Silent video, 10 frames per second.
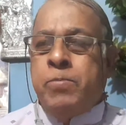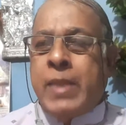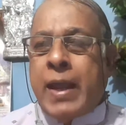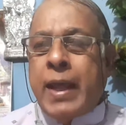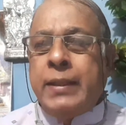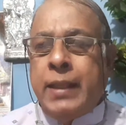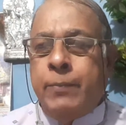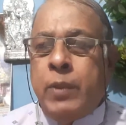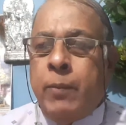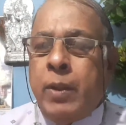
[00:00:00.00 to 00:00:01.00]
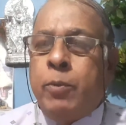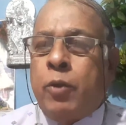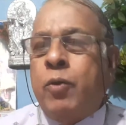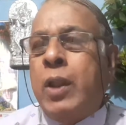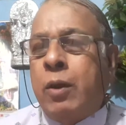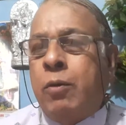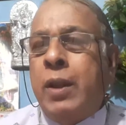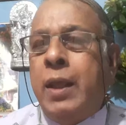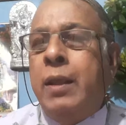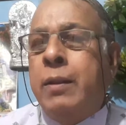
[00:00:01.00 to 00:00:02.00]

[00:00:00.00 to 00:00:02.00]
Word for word: তারা দেবদেবীর ভজনা করে